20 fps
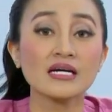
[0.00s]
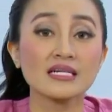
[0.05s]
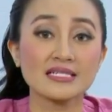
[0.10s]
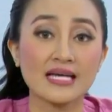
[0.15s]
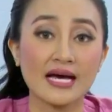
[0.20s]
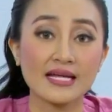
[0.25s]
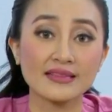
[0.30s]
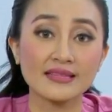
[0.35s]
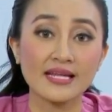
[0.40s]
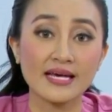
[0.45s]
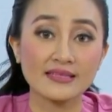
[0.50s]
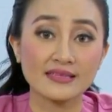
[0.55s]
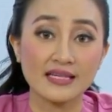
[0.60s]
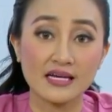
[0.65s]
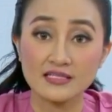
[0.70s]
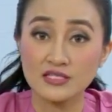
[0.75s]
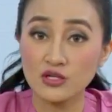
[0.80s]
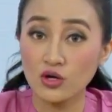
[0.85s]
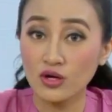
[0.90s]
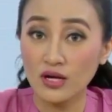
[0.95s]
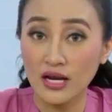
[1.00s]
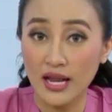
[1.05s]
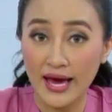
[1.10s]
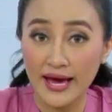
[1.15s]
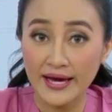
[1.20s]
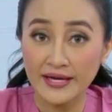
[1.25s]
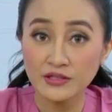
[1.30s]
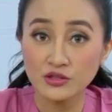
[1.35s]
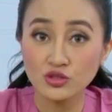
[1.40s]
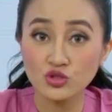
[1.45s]
Saat naik taksi
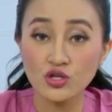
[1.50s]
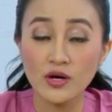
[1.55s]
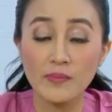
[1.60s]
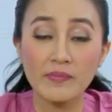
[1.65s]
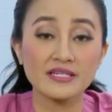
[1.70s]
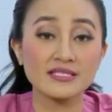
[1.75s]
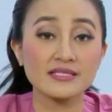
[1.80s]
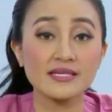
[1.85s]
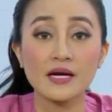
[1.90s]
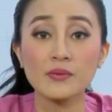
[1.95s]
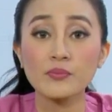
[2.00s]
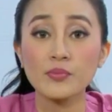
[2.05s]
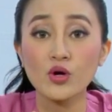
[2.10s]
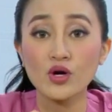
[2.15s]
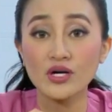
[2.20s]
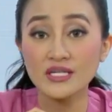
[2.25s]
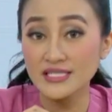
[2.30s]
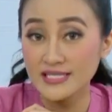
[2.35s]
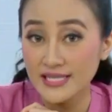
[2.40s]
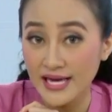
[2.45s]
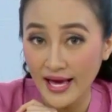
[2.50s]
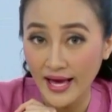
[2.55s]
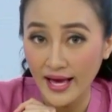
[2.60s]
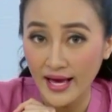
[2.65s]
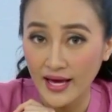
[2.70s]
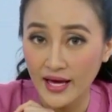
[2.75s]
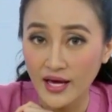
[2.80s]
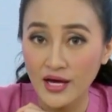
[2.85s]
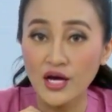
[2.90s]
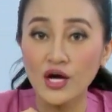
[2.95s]
online juga pastikan prokesnya.